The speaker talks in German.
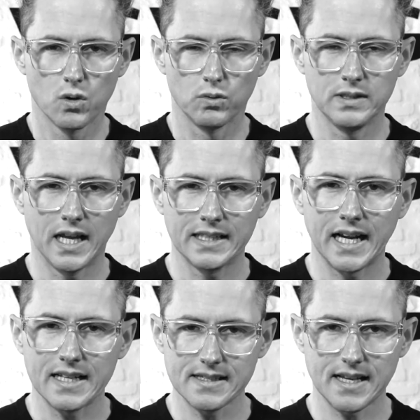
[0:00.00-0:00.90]
Und dann
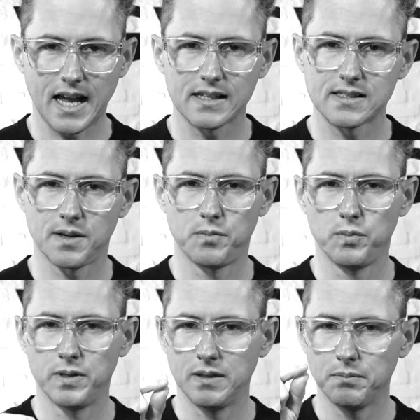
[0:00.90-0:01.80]
ganz achtsam
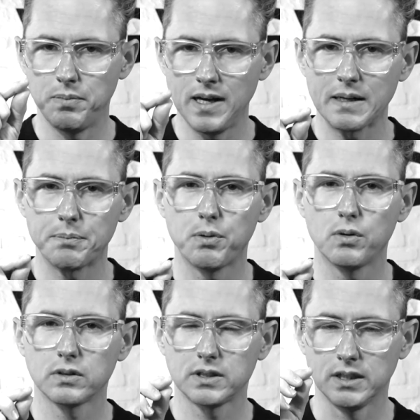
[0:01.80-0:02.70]
über den
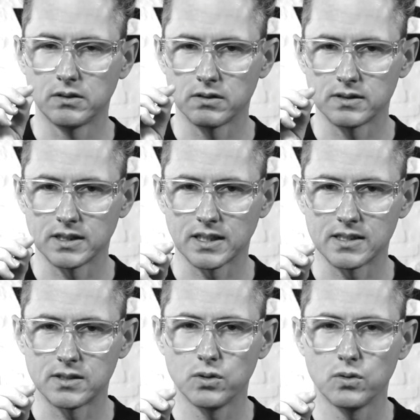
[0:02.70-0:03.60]
Blickpunkt, die
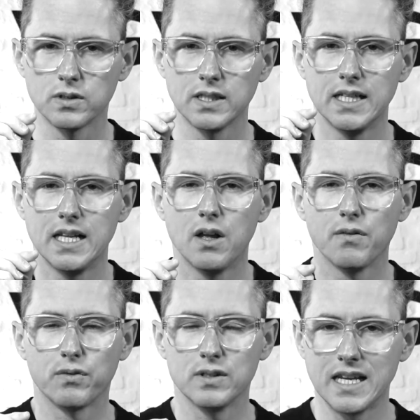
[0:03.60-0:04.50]
Konzentration,
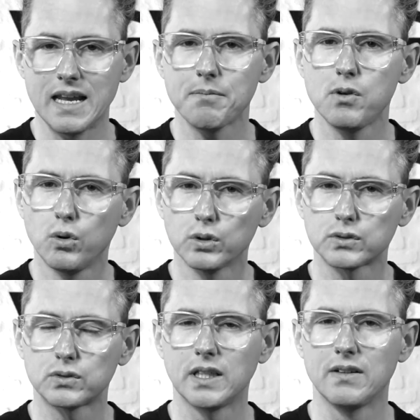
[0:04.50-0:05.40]
von dem
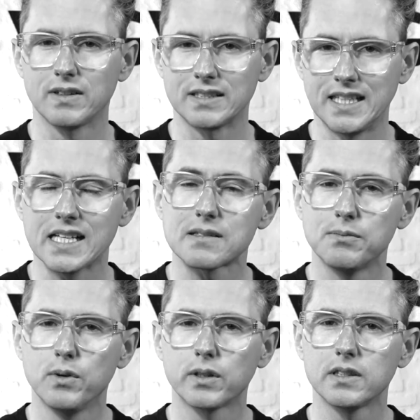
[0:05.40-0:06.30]
loszugehen, was jetzt
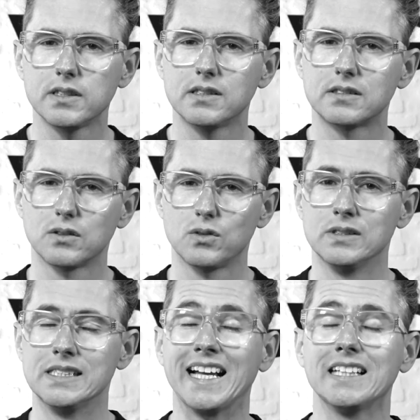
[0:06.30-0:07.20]
möglich ist
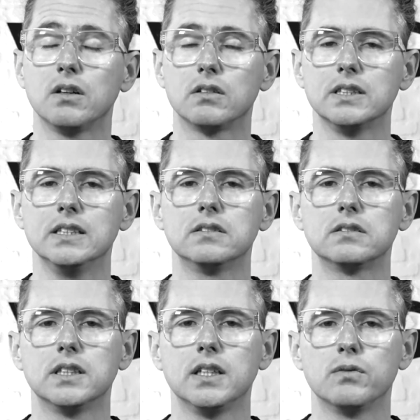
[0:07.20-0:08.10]
und dann dorthin
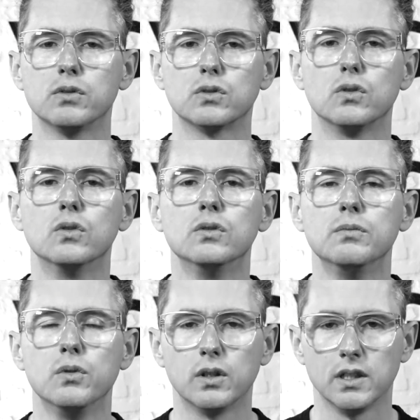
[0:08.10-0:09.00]
zu gehen, wo es
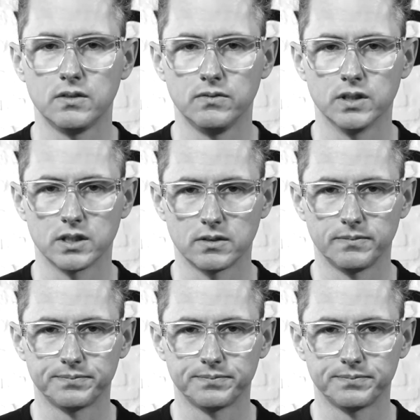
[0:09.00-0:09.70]
unmöglich wird.